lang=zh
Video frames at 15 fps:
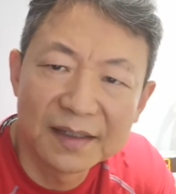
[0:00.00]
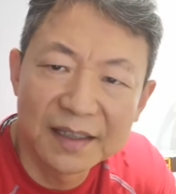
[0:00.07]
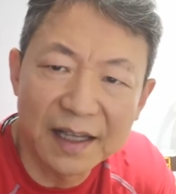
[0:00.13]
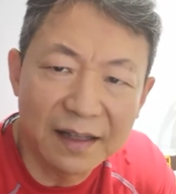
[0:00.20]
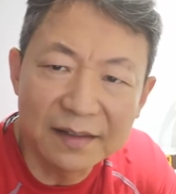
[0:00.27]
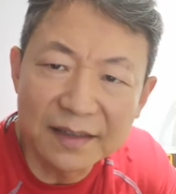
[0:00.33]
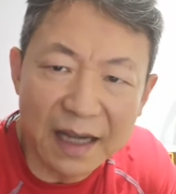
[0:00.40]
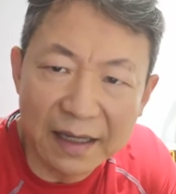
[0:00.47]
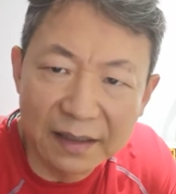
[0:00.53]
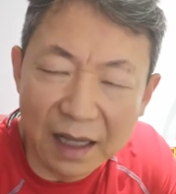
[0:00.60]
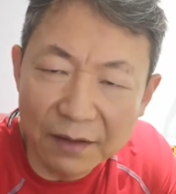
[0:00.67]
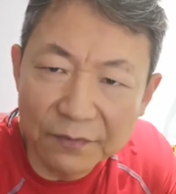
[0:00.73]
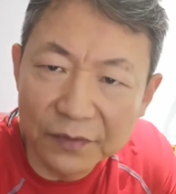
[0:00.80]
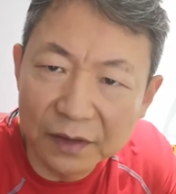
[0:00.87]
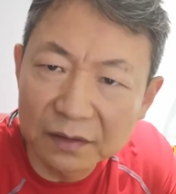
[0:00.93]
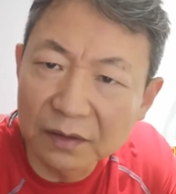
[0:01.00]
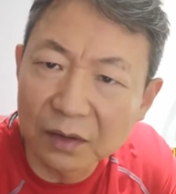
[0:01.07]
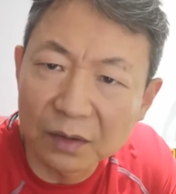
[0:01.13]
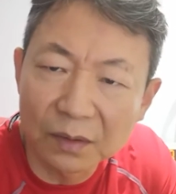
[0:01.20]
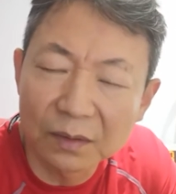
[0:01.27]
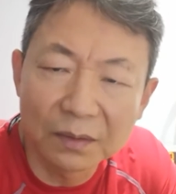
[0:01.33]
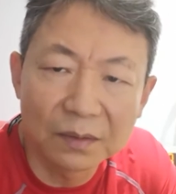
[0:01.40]
千载难逢，
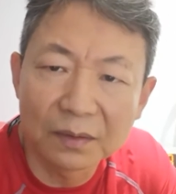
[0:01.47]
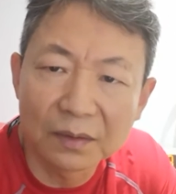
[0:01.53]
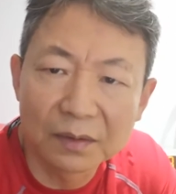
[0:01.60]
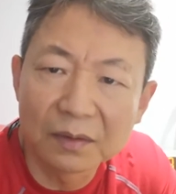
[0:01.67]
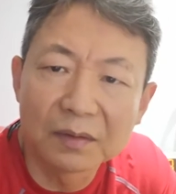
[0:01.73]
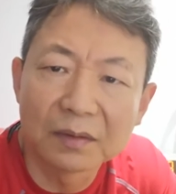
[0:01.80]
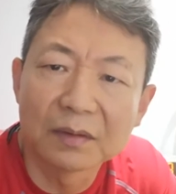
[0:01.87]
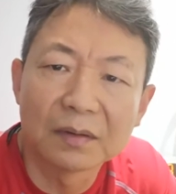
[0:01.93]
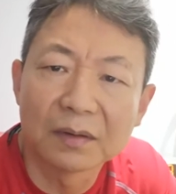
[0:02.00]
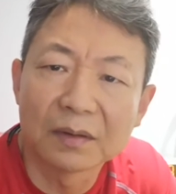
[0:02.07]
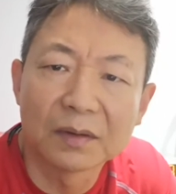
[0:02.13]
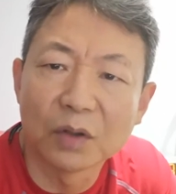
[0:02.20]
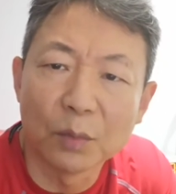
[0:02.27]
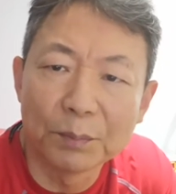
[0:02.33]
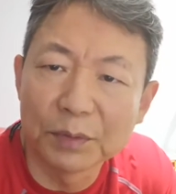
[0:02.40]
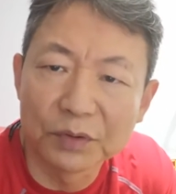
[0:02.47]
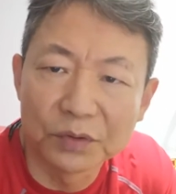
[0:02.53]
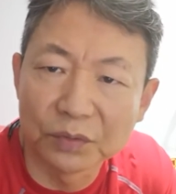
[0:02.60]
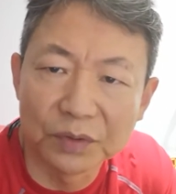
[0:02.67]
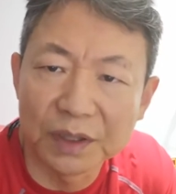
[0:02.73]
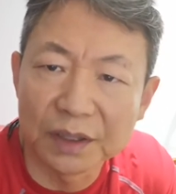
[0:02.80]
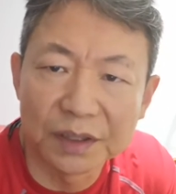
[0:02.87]
都都不
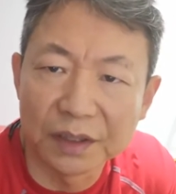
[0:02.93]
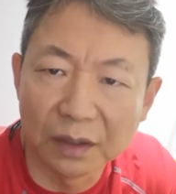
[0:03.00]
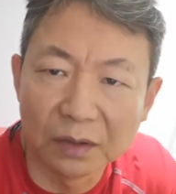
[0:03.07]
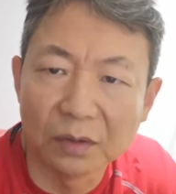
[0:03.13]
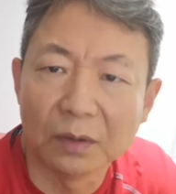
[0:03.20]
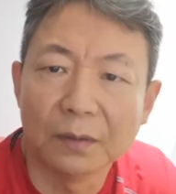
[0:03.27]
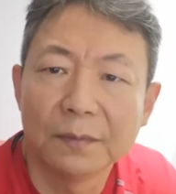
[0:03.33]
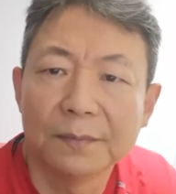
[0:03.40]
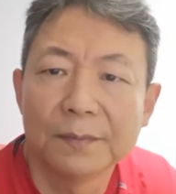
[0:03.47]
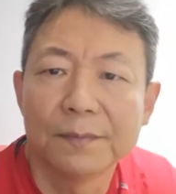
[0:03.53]
足以形容。